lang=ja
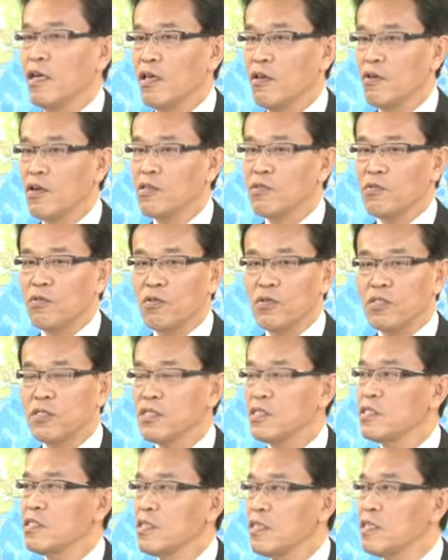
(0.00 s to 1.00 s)
与野党
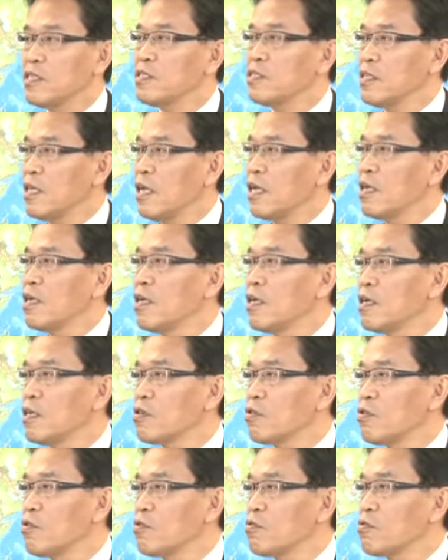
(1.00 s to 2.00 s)
一致してですね、
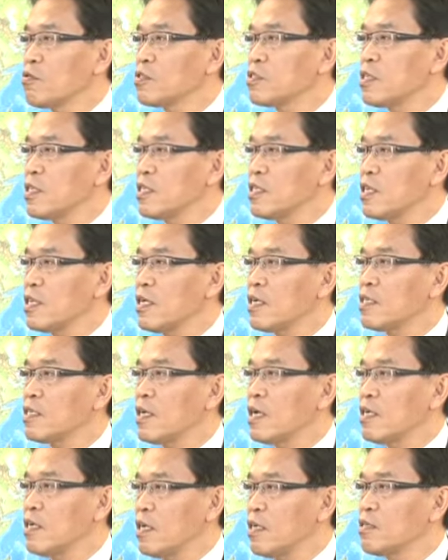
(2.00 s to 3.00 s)
協力をしていただき
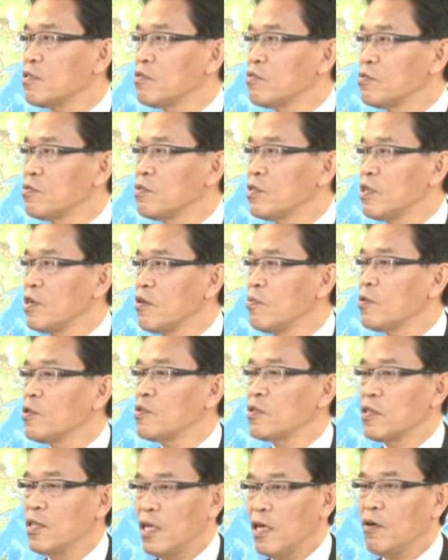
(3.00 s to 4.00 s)
たいなというふうに
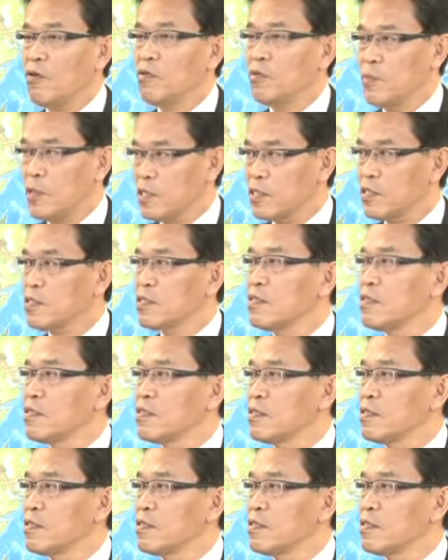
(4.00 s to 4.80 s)
思っております。